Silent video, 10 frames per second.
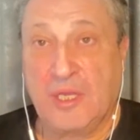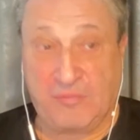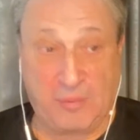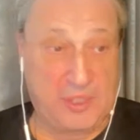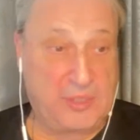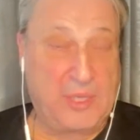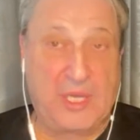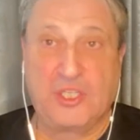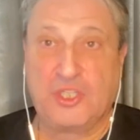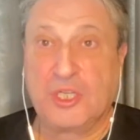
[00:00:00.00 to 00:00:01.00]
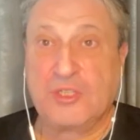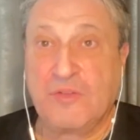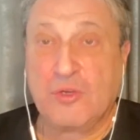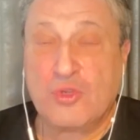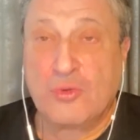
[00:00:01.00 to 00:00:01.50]
И, в принципе, я и
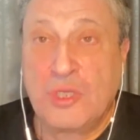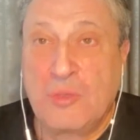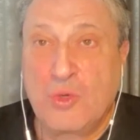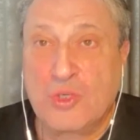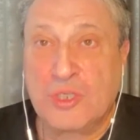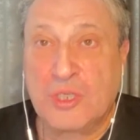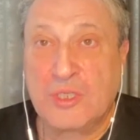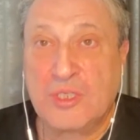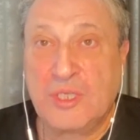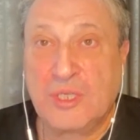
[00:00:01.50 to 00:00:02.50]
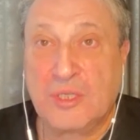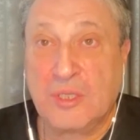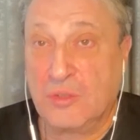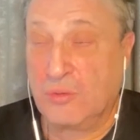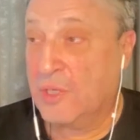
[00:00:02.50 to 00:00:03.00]
сейчас верю, что он не может это
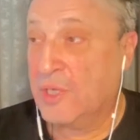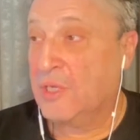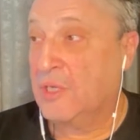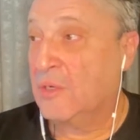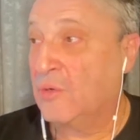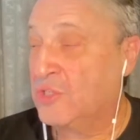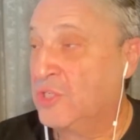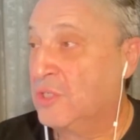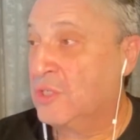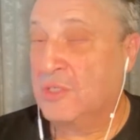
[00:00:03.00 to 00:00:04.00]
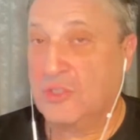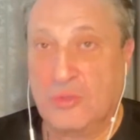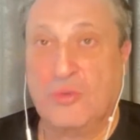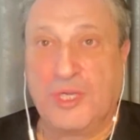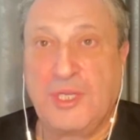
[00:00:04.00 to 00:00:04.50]
сделать. Ну, он же,
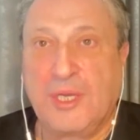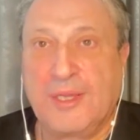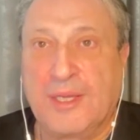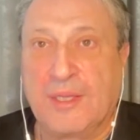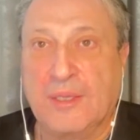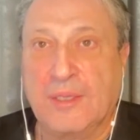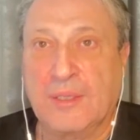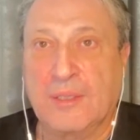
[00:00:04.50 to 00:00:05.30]
сука, делает.